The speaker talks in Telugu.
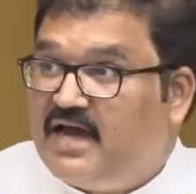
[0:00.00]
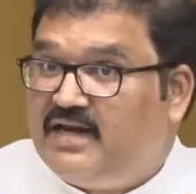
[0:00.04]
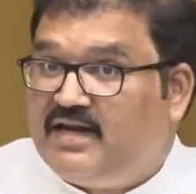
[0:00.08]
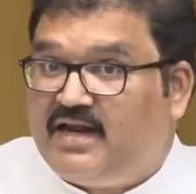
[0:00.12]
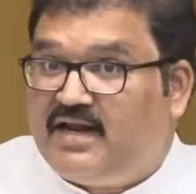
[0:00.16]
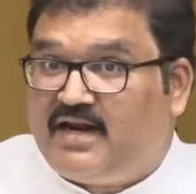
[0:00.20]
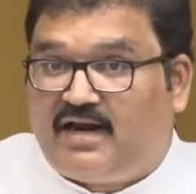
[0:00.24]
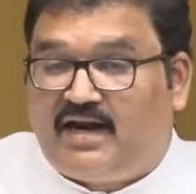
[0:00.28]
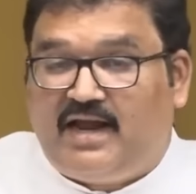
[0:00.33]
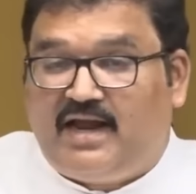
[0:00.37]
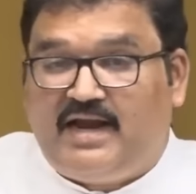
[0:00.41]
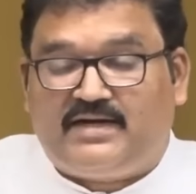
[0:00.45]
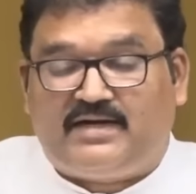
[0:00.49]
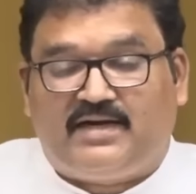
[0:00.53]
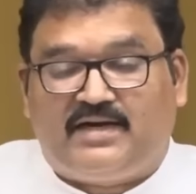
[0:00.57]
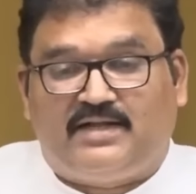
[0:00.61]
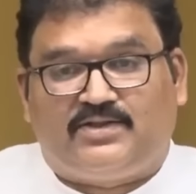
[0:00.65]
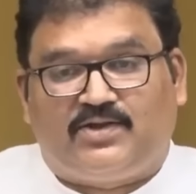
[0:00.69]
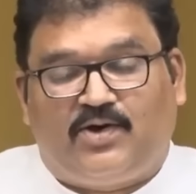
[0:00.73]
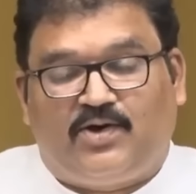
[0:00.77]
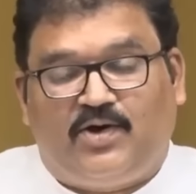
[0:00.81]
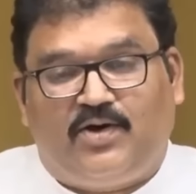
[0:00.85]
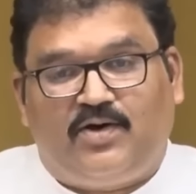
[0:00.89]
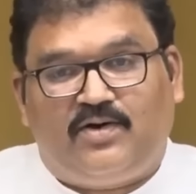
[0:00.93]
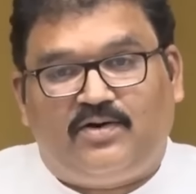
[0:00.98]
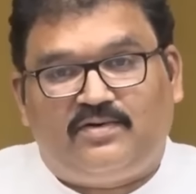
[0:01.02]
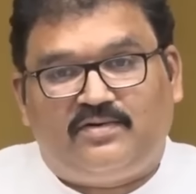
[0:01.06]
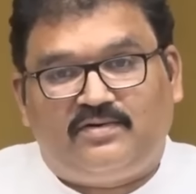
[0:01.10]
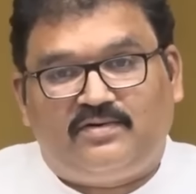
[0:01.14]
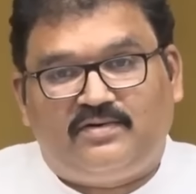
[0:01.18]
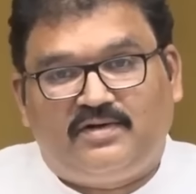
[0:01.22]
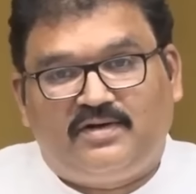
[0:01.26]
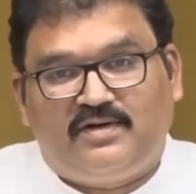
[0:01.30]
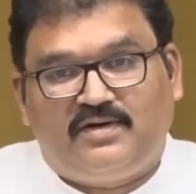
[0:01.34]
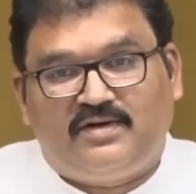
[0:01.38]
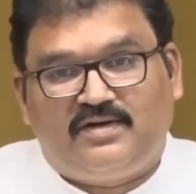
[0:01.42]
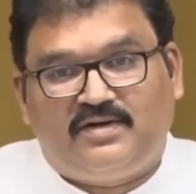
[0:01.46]
డిజైనర్ లైట్లతో
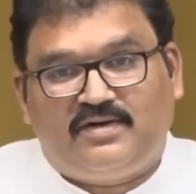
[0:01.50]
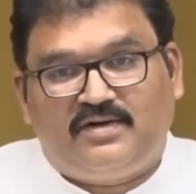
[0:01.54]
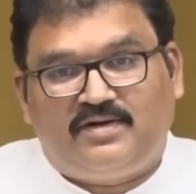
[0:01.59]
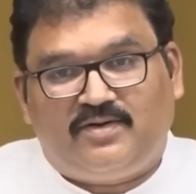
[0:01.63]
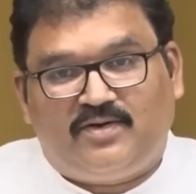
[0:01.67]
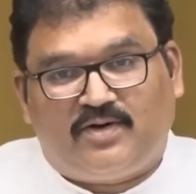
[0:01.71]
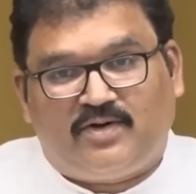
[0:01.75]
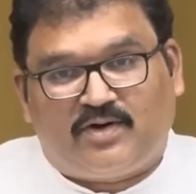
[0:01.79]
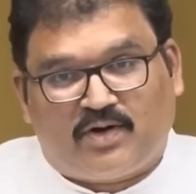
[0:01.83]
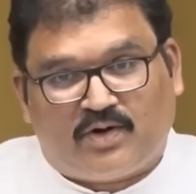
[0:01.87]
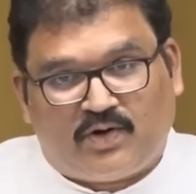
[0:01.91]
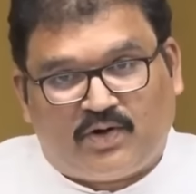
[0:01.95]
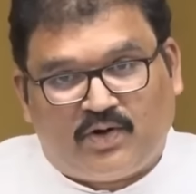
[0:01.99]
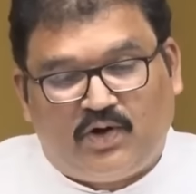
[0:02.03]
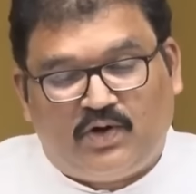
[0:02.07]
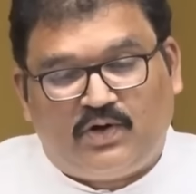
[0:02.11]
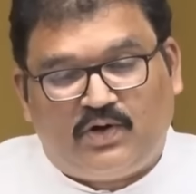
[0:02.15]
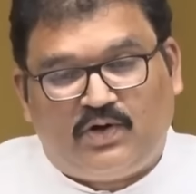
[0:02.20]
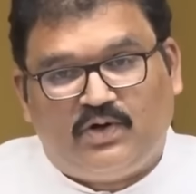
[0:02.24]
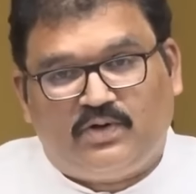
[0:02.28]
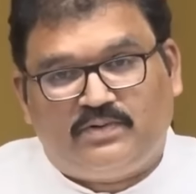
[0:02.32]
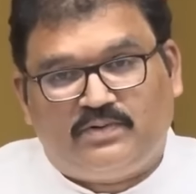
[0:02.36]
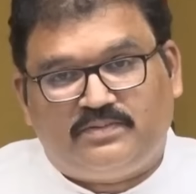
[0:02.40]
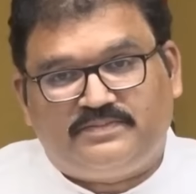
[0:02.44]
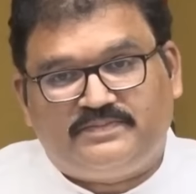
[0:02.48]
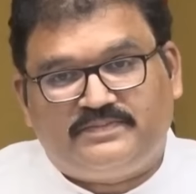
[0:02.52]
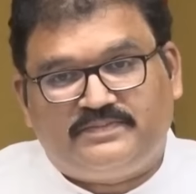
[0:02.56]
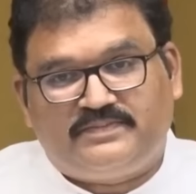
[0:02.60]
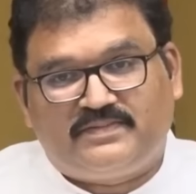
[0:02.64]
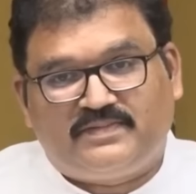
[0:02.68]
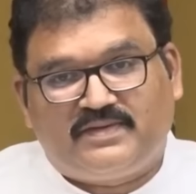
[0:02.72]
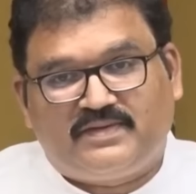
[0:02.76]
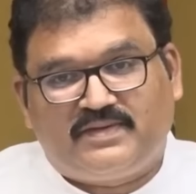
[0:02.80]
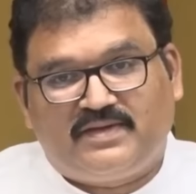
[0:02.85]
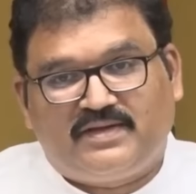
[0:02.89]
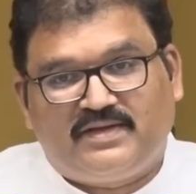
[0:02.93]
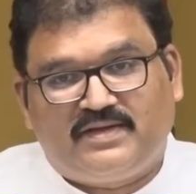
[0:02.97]
ఒక రోడ్డు
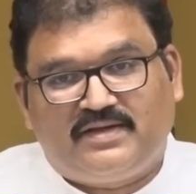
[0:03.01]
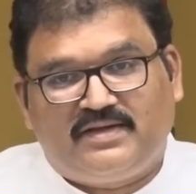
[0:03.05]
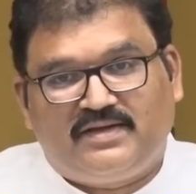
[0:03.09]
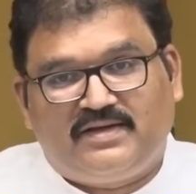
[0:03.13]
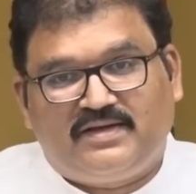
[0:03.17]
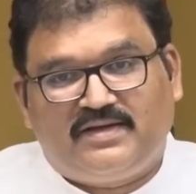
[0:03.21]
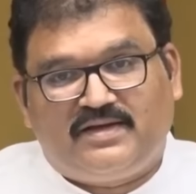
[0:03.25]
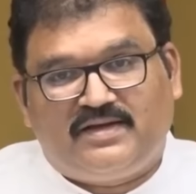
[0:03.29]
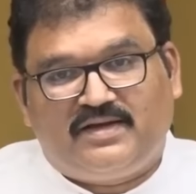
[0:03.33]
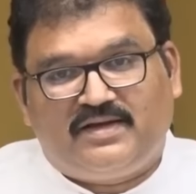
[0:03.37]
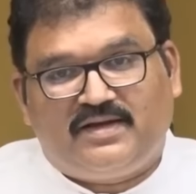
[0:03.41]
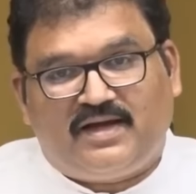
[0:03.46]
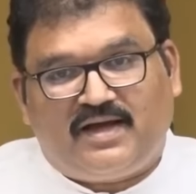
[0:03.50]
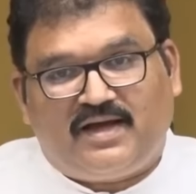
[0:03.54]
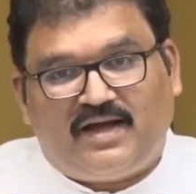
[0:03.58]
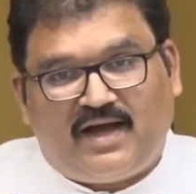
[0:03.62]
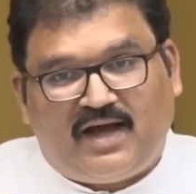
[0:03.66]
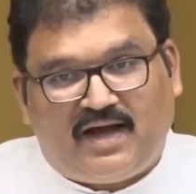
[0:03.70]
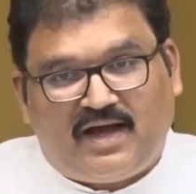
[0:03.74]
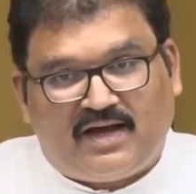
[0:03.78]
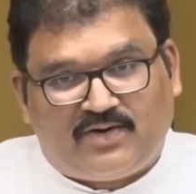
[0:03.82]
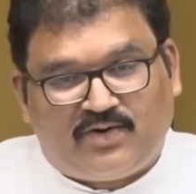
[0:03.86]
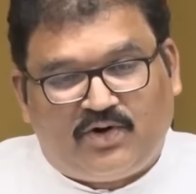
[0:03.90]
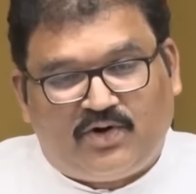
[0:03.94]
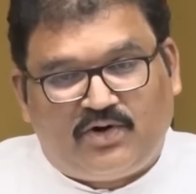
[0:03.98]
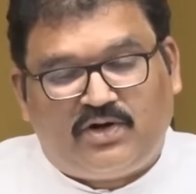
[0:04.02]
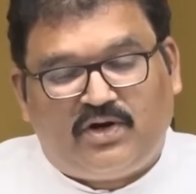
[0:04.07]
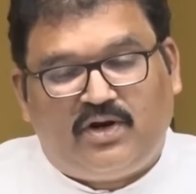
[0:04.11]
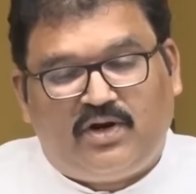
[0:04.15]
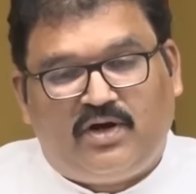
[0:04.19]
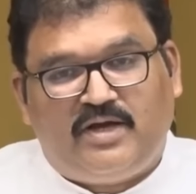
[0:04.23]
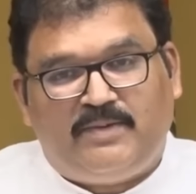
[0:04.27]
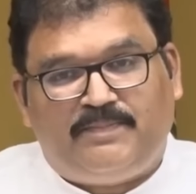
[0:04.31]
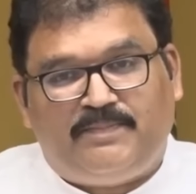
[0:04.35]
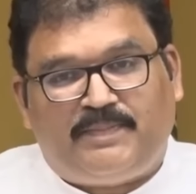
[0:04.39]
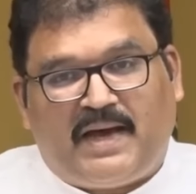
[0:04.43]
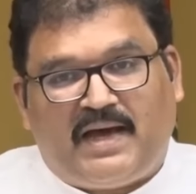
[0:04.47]
ఆ
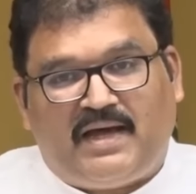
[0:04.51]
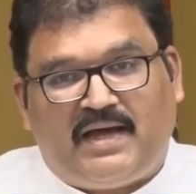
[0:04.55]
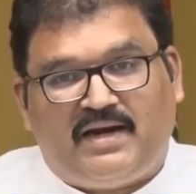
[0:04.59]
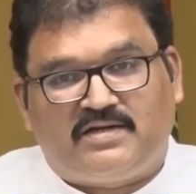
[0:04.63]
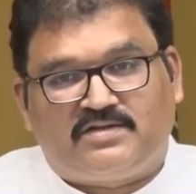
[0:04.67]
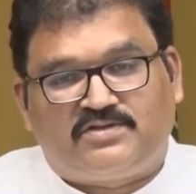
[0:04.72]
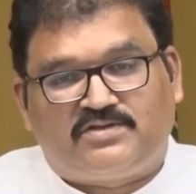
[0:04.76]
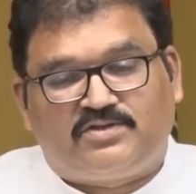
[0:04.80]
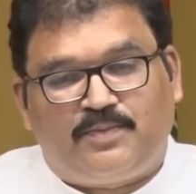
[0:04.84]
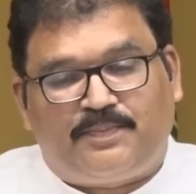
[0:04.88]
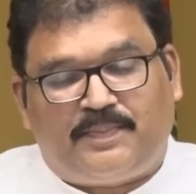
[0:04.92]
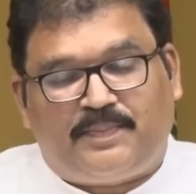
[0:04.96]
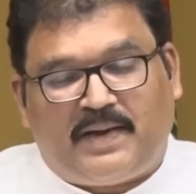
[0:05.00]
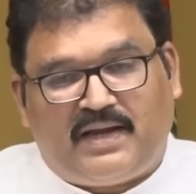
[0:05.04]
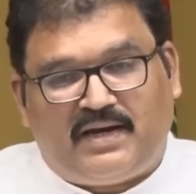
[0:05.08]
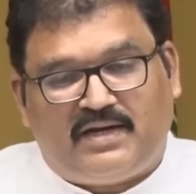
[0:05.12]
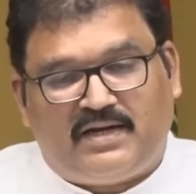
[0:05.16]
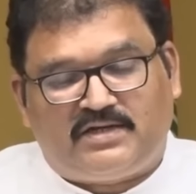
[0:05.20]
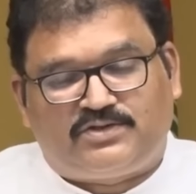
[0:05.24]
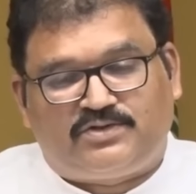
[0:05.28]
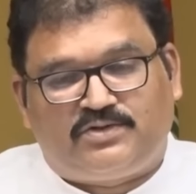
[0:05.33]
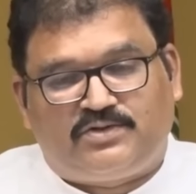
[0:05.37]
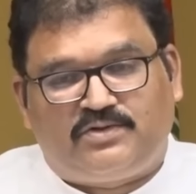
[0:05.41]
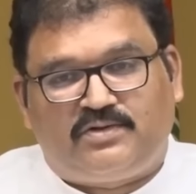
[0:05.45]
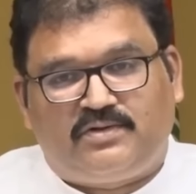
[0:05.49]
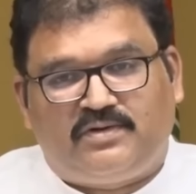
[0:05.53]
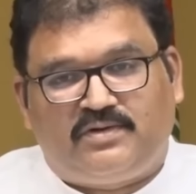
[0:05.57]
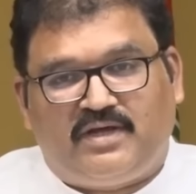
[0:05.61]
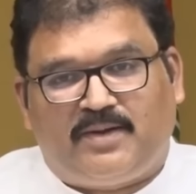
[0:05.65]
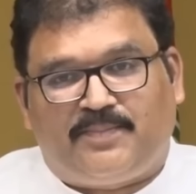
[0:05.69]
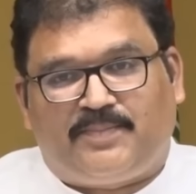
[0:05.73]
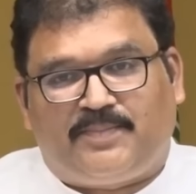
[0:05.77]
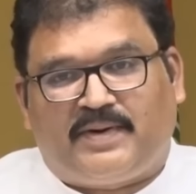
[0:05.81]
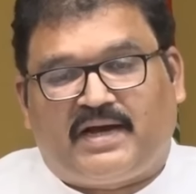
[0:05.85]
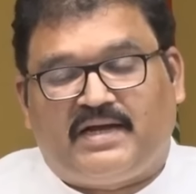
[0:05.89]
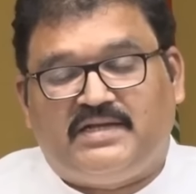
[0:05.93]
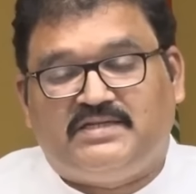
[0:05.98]
రోడ్డులో ఈ ప్యాలెస్ ప్యాలెస్
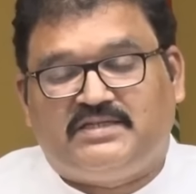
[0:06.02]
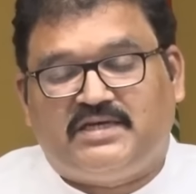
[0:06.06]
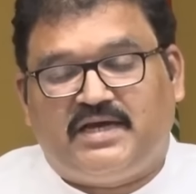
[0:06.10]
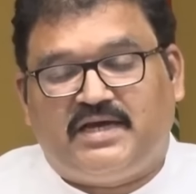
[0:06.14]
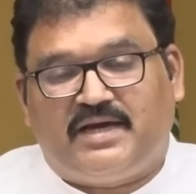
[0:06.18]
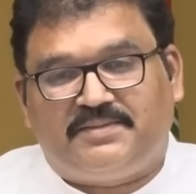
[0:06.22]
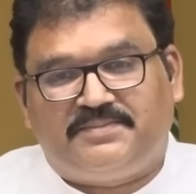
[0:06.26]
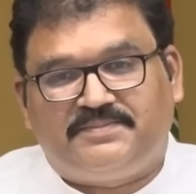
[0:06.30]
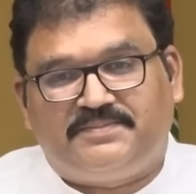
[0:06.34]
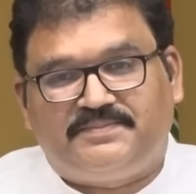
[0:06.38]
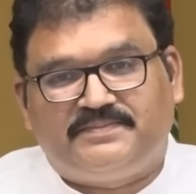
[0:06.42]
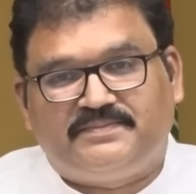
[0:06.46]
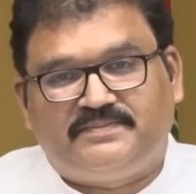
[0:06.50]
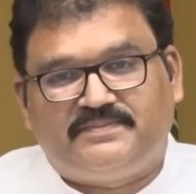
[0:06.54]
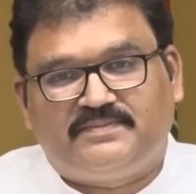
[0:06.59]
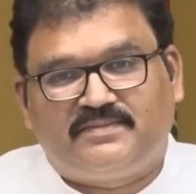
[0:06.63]
చుట్టూ ఇనప కంచె